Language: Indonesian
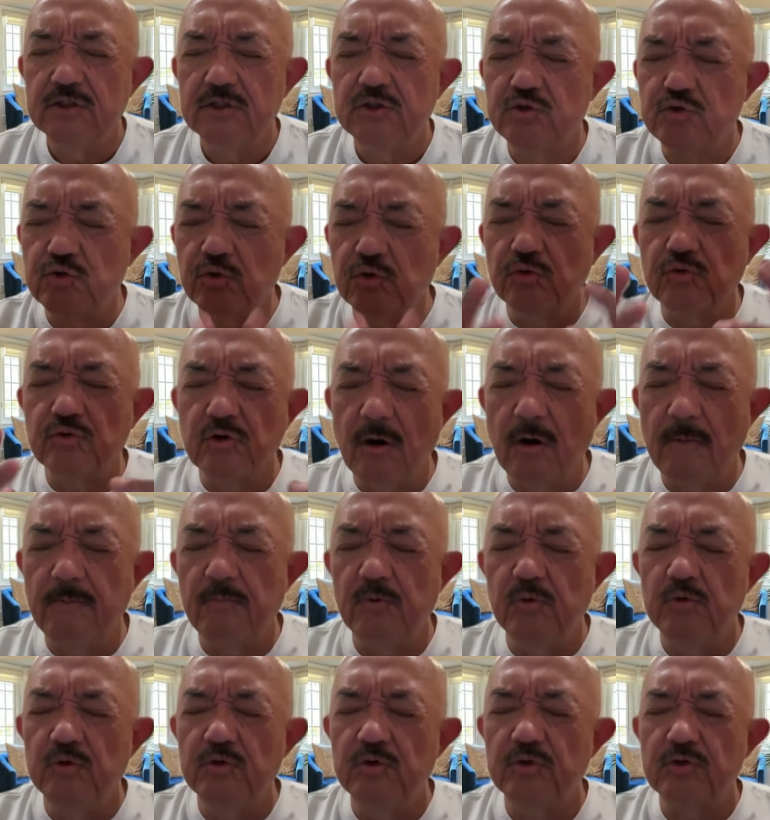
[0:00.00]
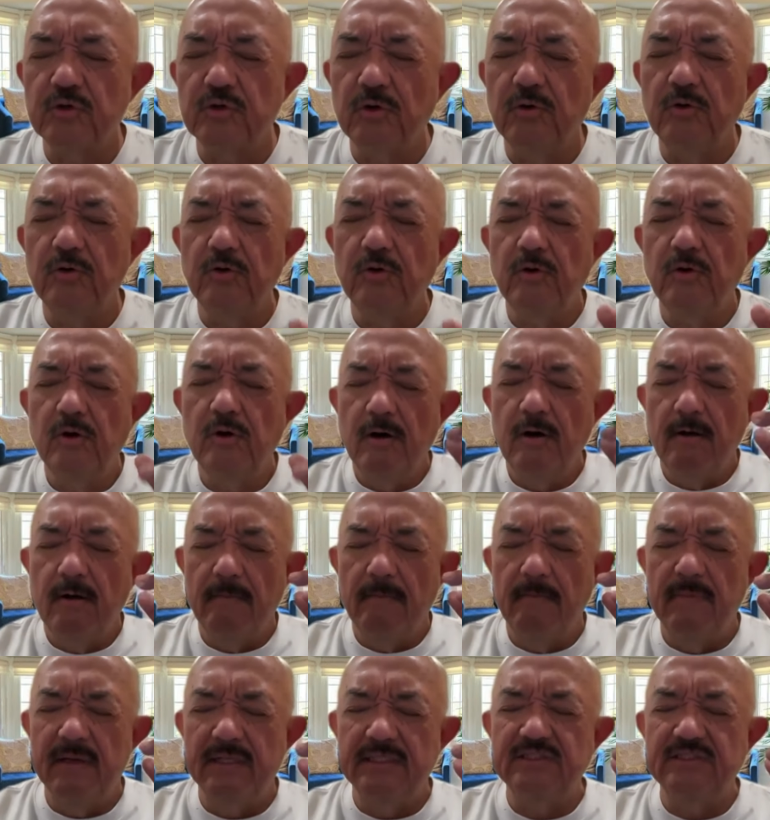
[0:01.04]
Cukup untuk
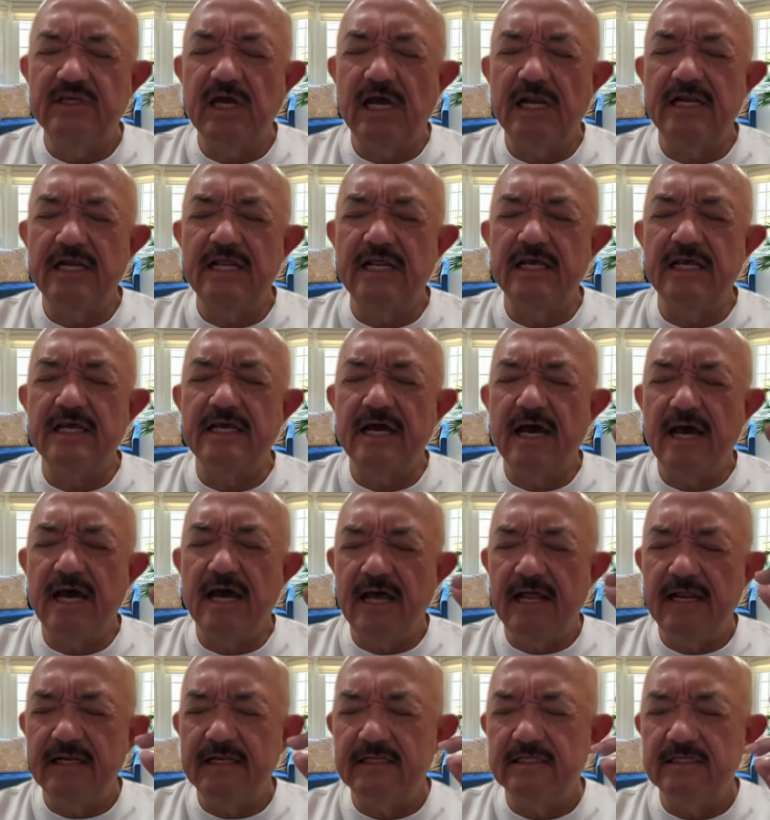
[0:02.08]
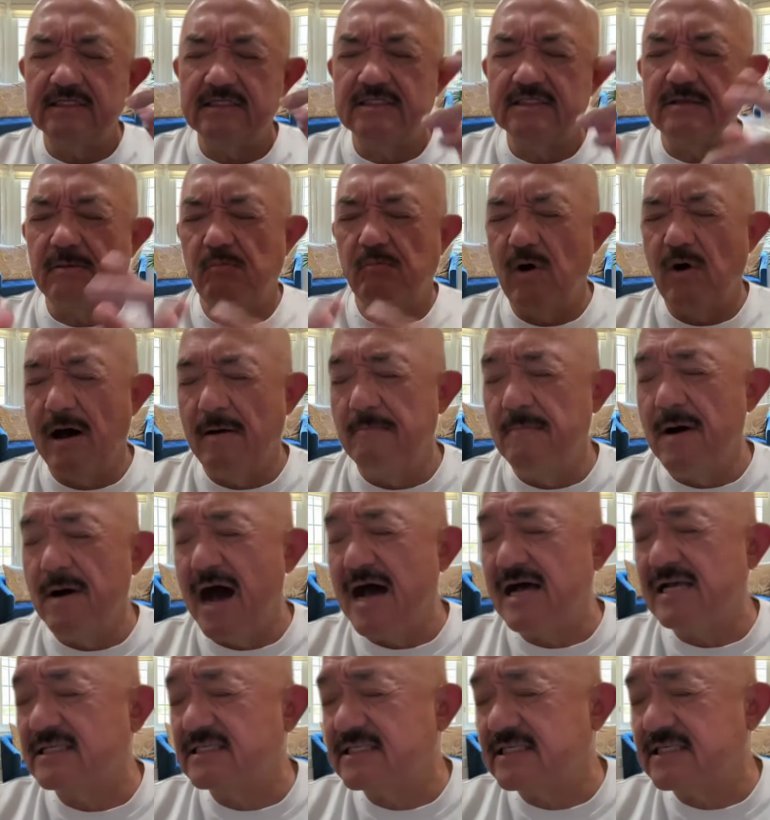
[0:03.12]
menjadikan semua
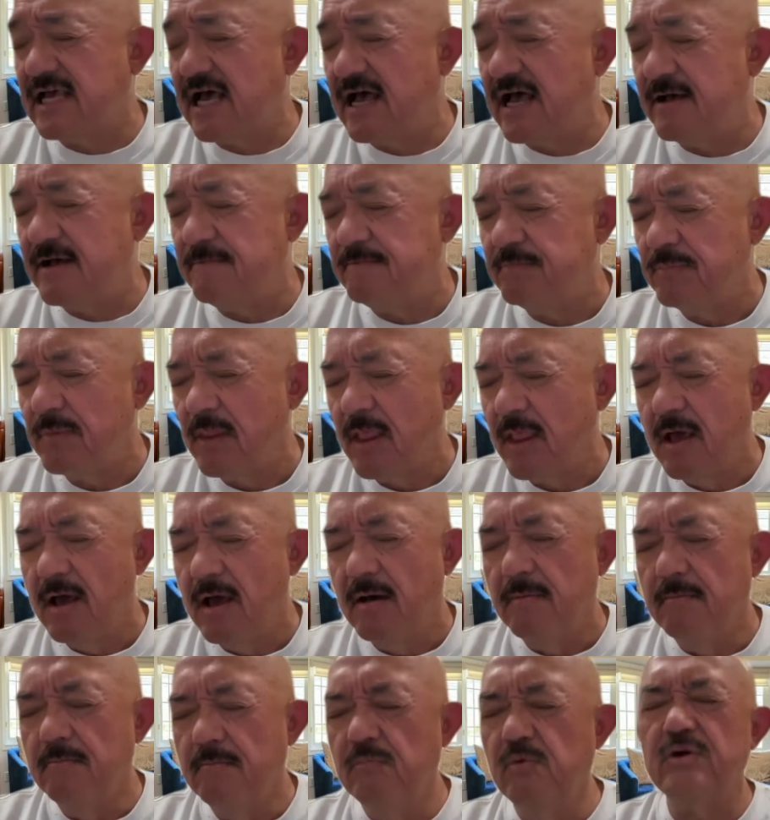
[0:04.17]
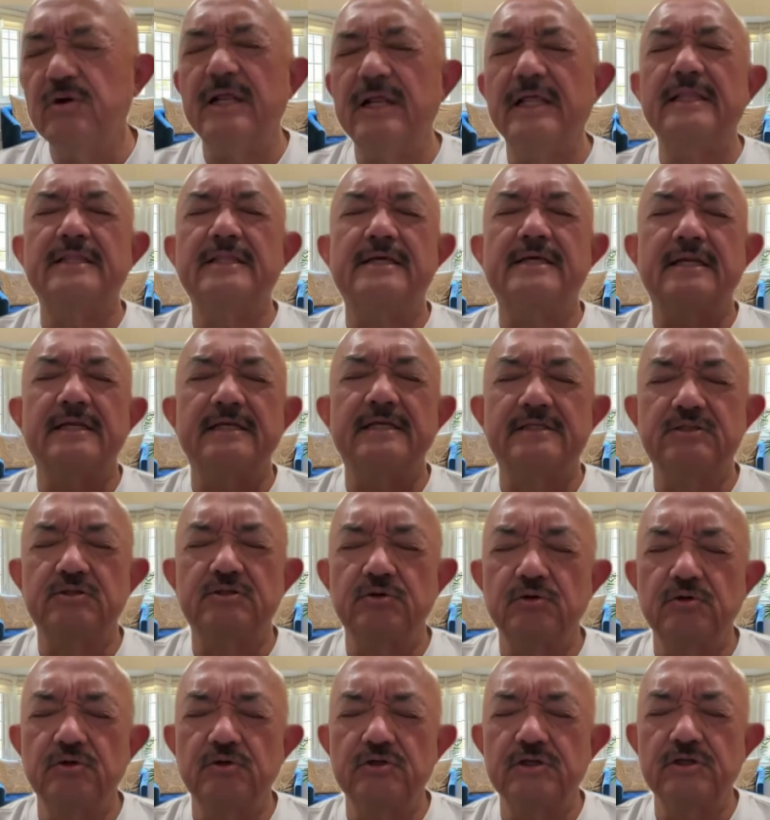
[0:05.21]
bangsa murid
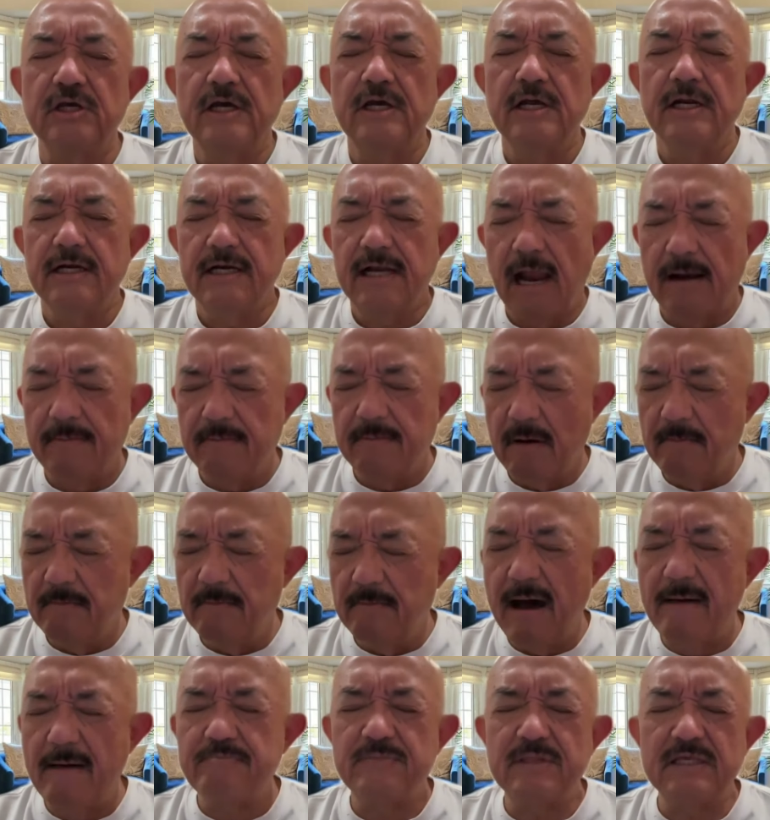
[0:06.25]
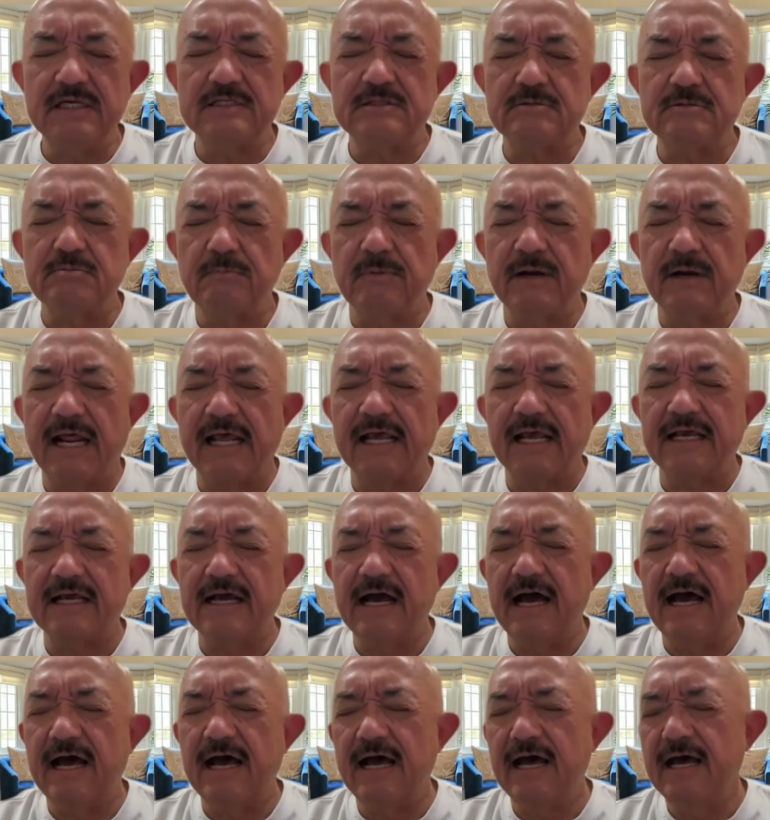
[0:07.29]
Kristus dan membaptis
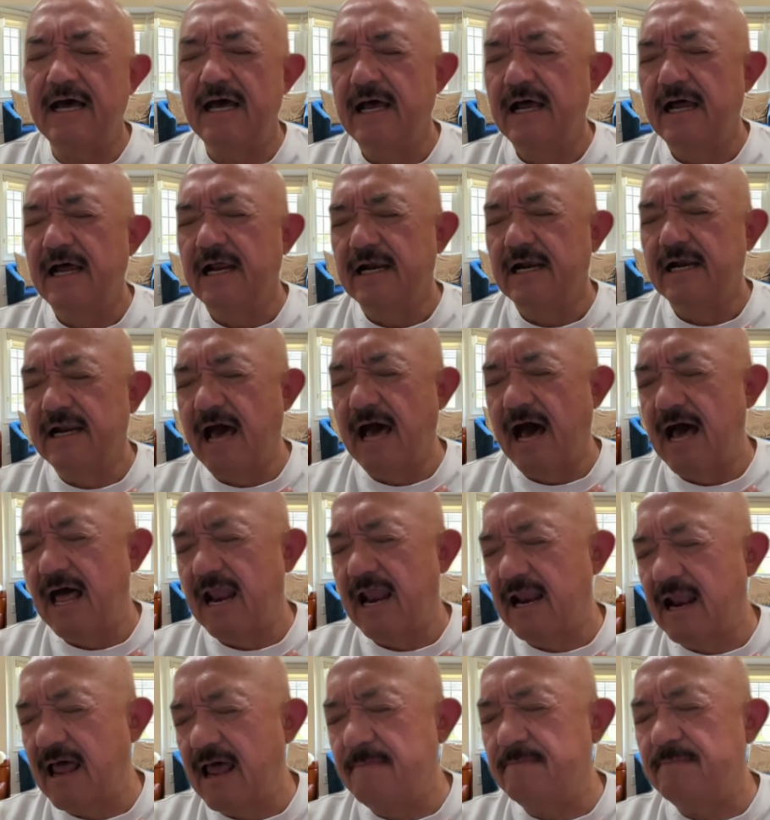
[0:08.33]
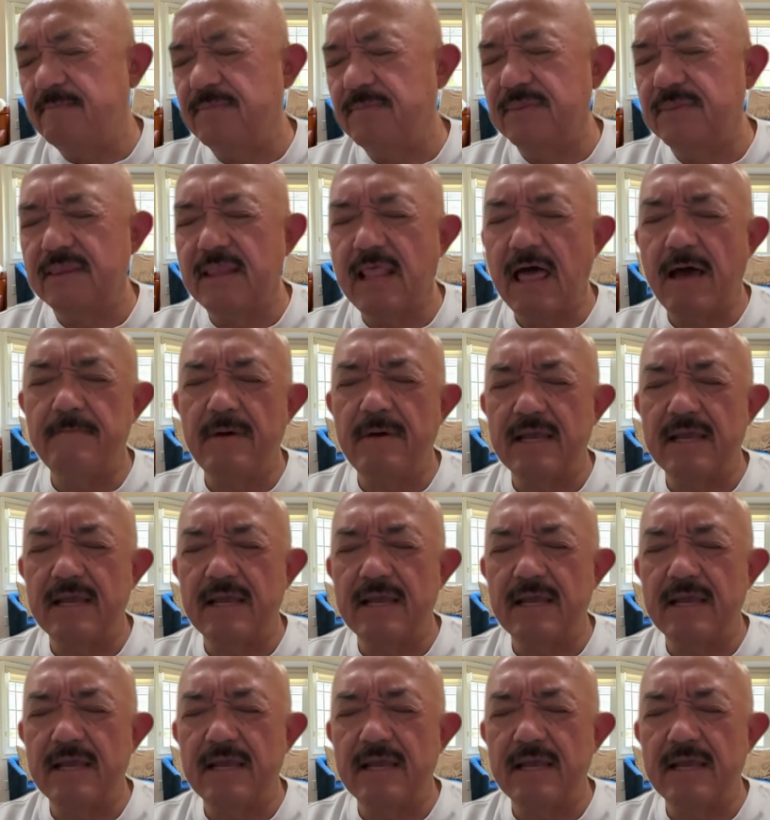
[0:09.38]
mereka dalam nama